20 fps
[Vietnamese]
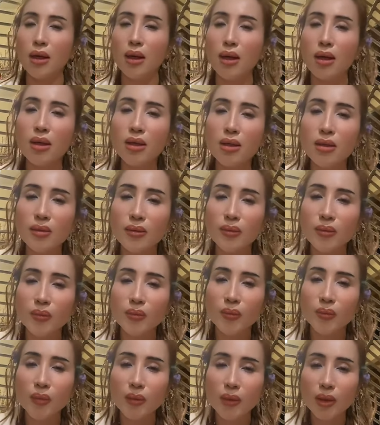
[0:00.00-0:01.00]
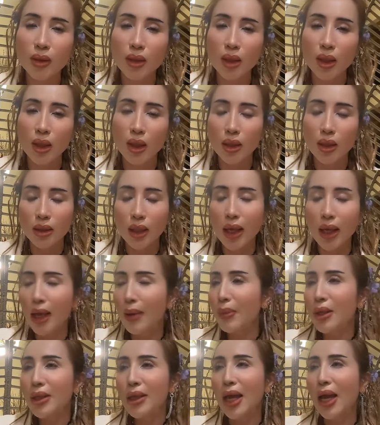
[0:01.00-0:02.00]
đó
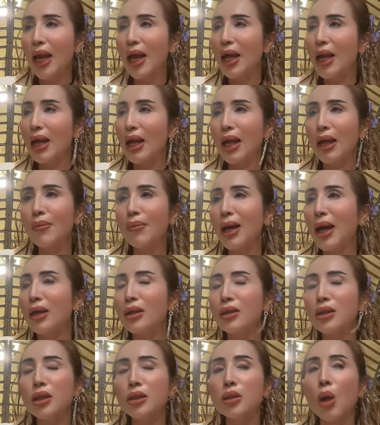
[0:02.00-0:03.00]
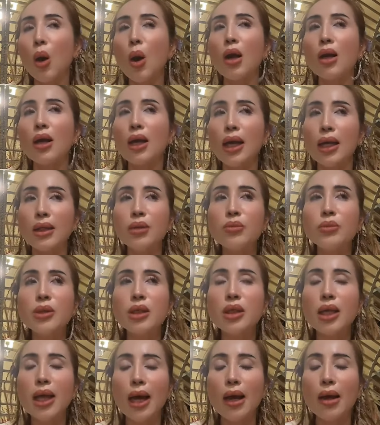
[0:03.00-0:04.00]
tại em ở nhà là em ăn toàn là giống
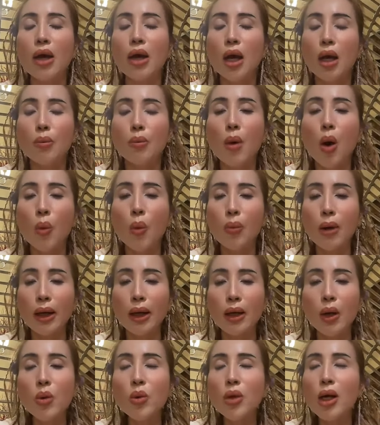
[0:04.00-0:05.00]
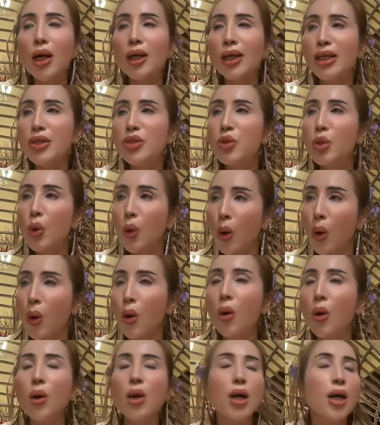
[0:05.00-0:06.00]
như là một là nấu à, canh
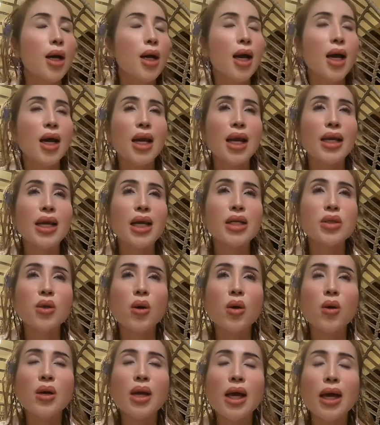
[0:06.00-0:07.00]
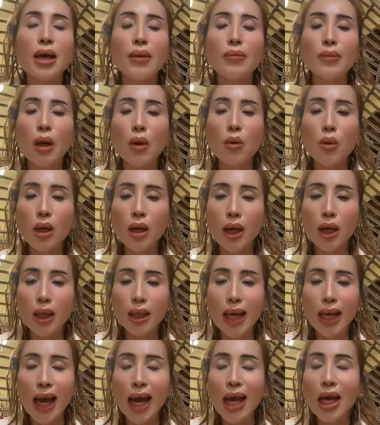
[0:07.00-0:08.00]
chua hay là đa số là em nấu
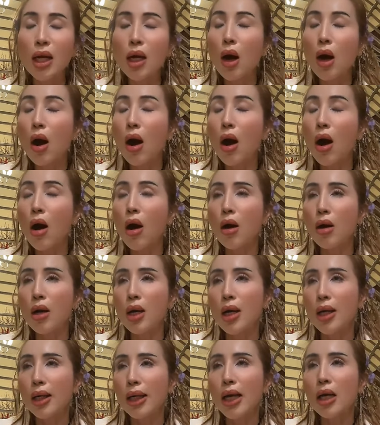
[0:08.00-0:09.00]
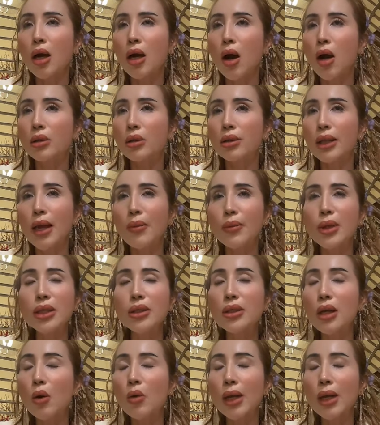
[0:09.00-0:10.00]
à, cá kho cá kho em
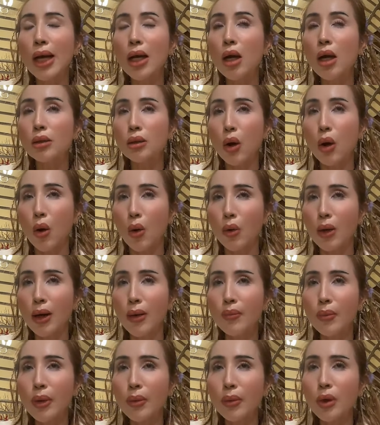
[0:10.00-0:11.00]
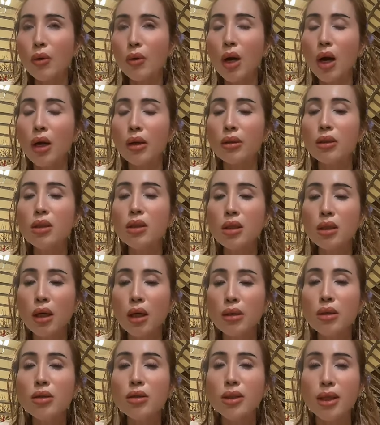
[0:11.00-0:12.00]
ít nấu cá kho tổ lắm em có kho
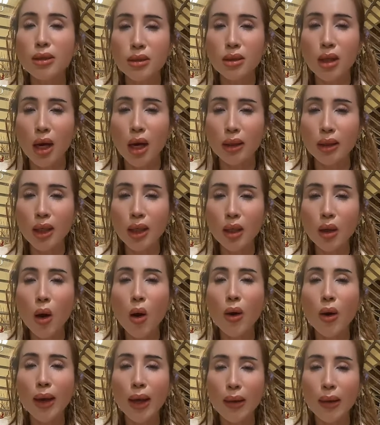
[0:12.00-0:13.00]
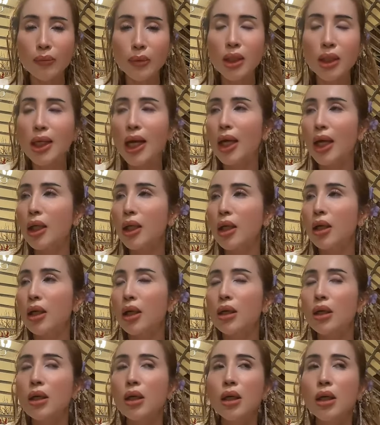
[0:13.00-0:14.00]
nước có nước sệt sệt đó con em thích ăn
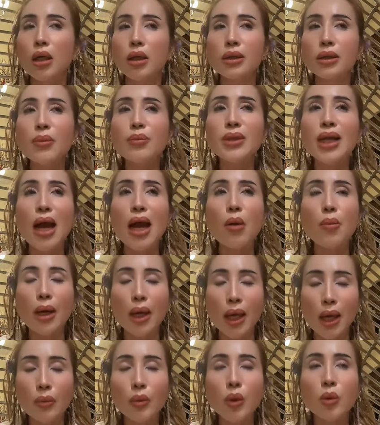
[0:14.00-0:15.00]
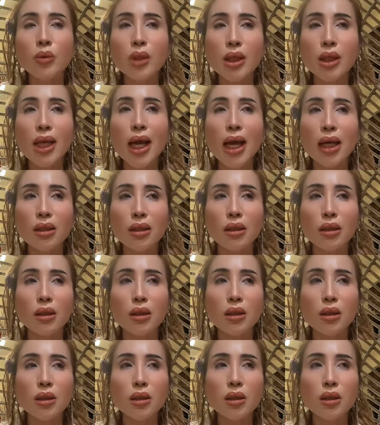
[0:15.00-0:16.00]
à, chấm rau mà em cũng thích ăn
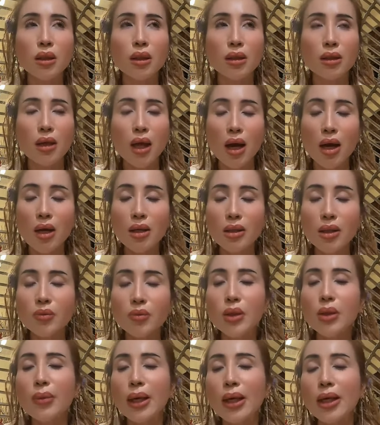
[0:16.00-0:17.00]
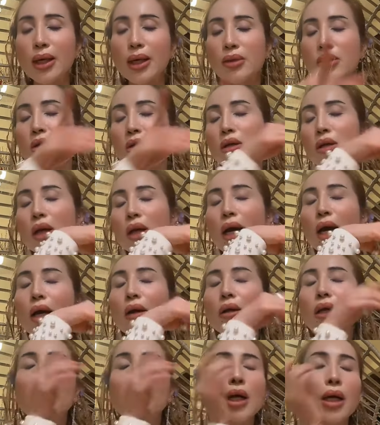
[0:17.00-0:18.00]
nữa đó giống như mấy ngày trước
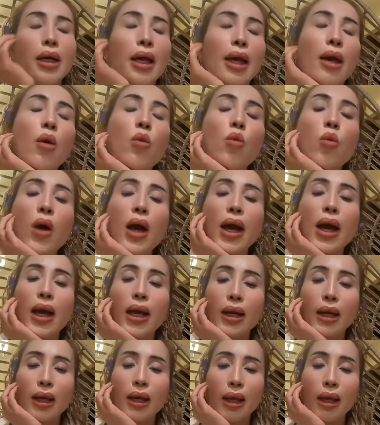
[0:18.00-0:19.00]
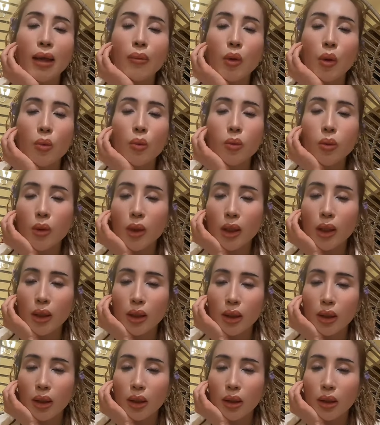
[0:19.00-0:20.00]
à, ngày hôm qua là em cũng
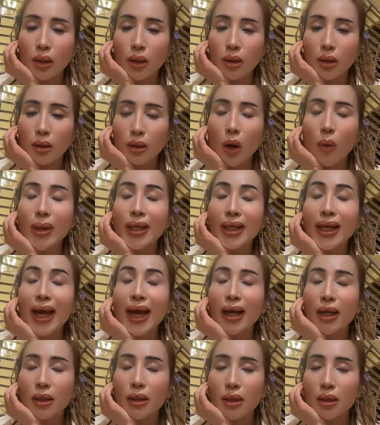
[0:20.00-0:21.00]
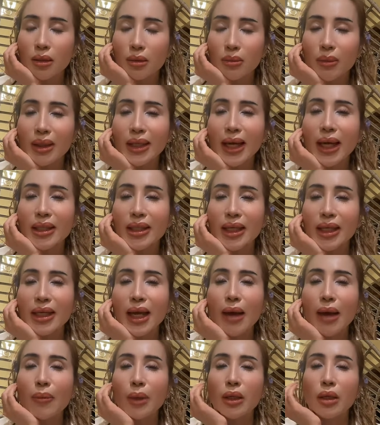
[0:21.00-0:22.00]
à, đổ bánh căn đó bánh căn
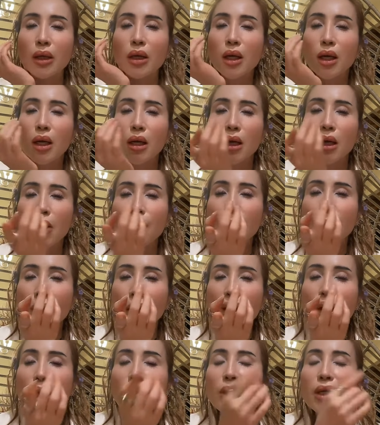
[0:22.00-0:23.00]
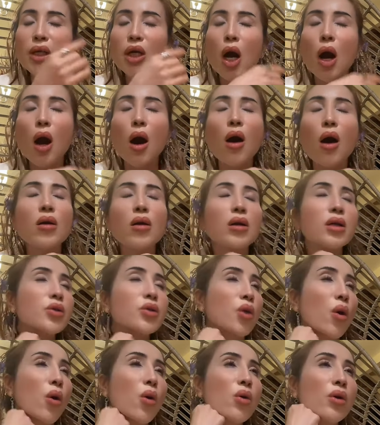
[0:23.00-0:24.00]
việt nam mình có miệng kia bánh khọt
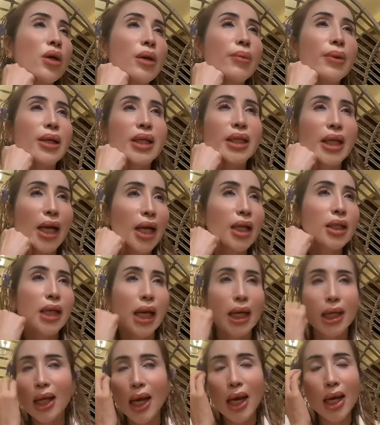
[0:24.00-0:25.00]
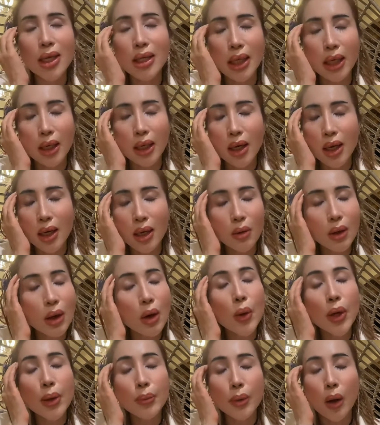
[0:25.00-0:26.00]
có chỗ kia bánh căn đại khái vậy đó.
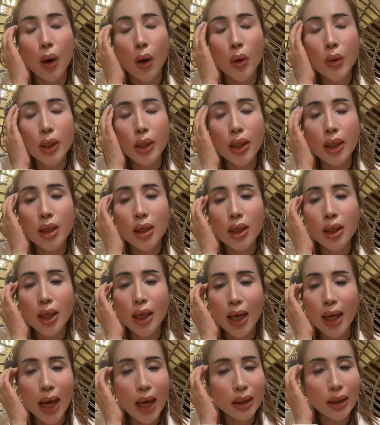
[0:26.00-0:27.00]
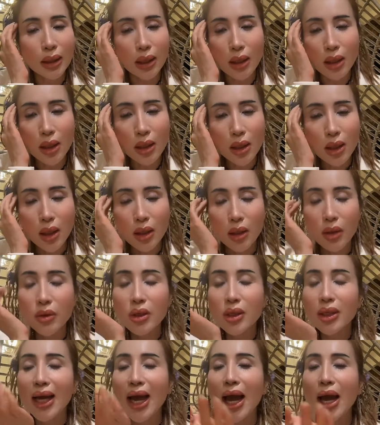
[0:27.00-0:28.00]
lâu lâu em đổ vậy đó ăn vậy đó
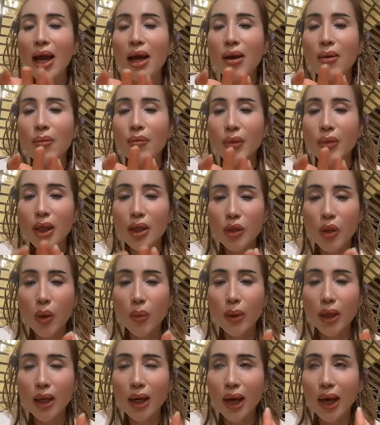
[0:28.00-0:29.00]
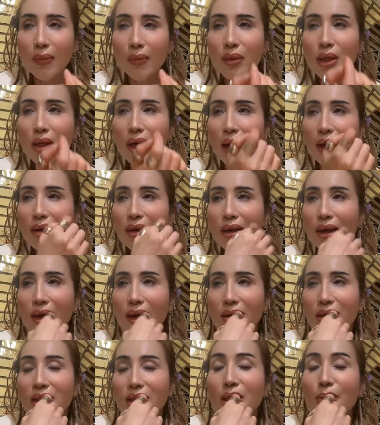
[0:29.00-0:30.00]
rồi nước cá rồi mình làm với lại
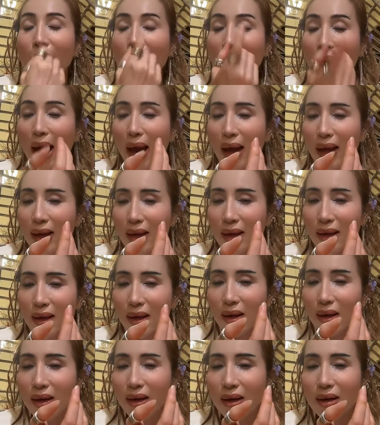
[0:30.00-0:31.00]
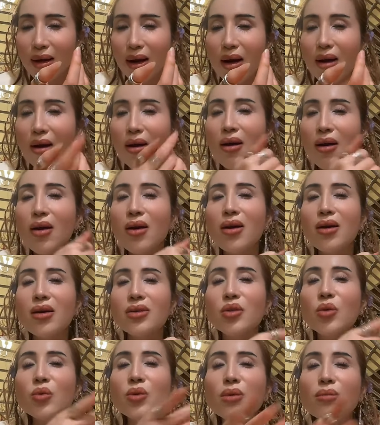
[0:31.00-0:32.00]
gì xí mại
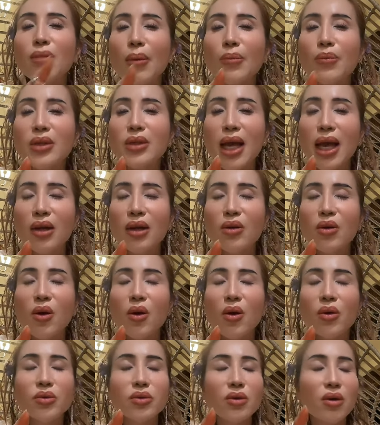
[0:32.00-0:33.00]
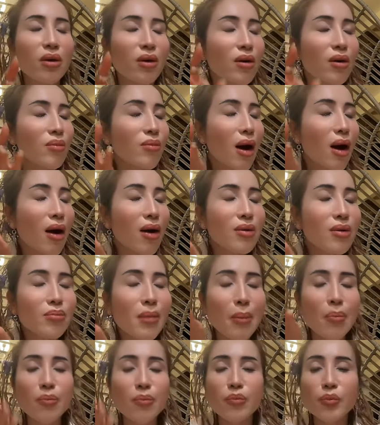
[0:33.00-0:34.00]
đó chút nước mắm chan vô trời ơi bỏ
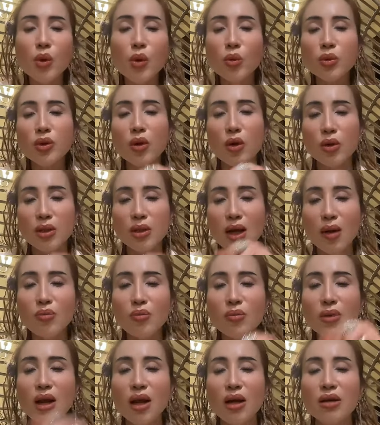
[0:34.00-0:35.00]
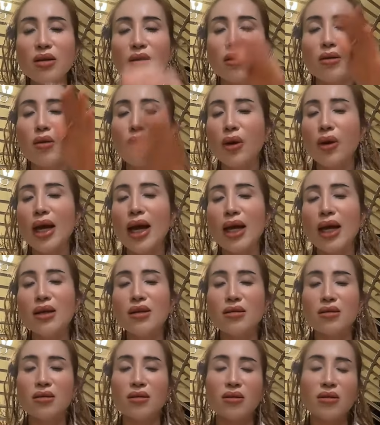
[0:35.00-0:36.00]
bầm chút sồi sống lên rồi ngồi
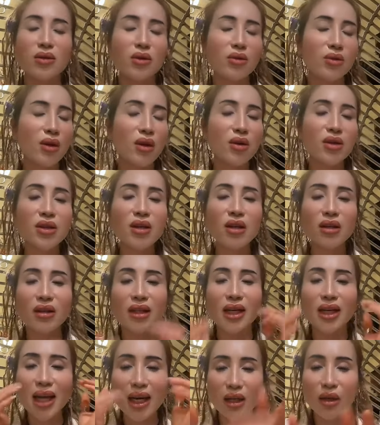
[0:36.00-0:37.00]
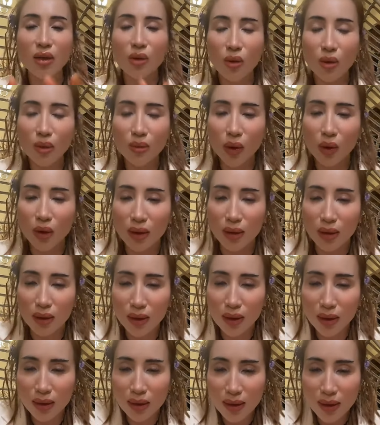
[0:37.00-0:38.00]
ăn ôi tôi nói nhức cái nách luôn mọi
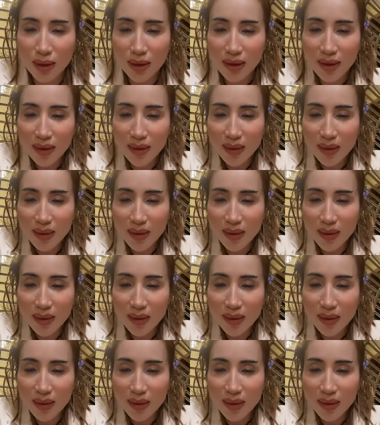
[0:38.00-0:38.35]
người